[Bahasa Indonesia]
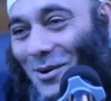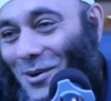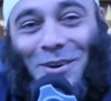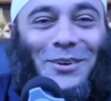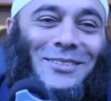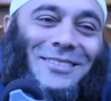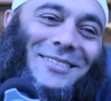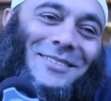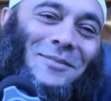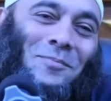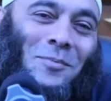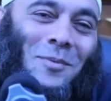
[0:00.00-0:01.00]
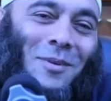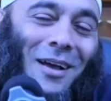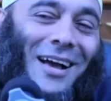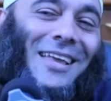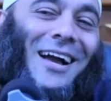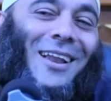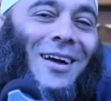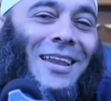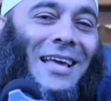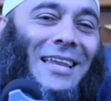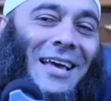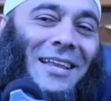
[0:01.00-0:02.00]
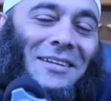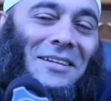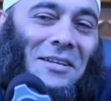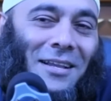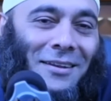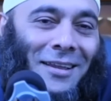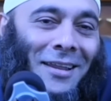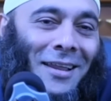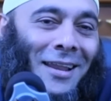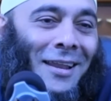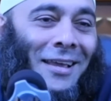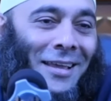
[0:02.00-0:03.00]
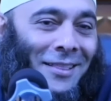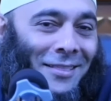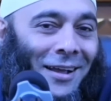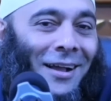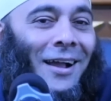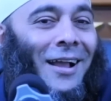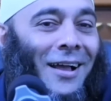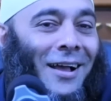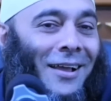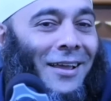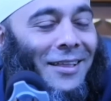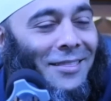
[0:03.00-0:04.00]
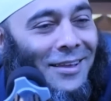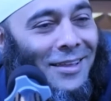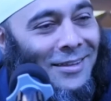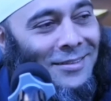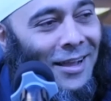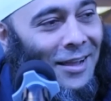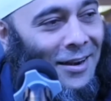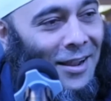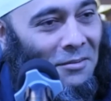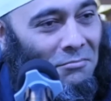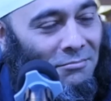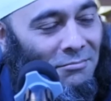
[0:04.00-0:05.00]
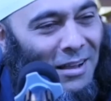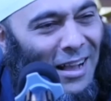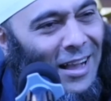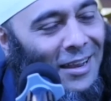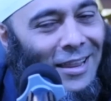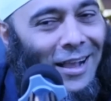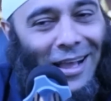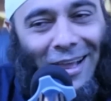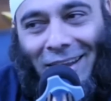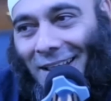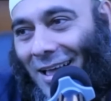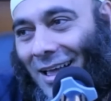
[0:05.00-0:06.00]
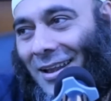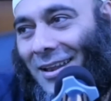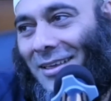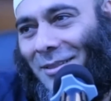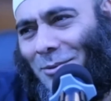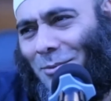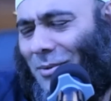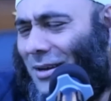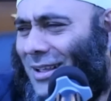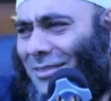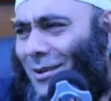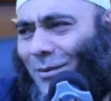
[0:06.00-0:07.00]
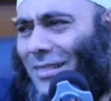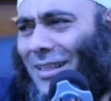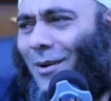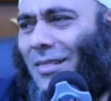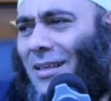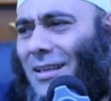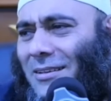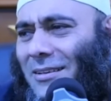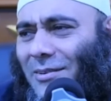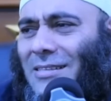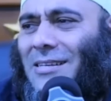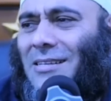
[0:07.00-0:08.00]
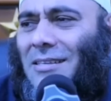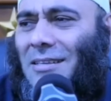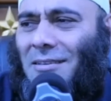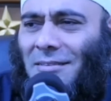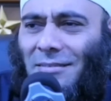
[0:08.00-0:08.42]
boros makanya kalau anda lihat nenek-nenek kita kakek-kakek kita yang jarang makan yang aneh-aneh itu mereka tahu awet-awet aja wajahnya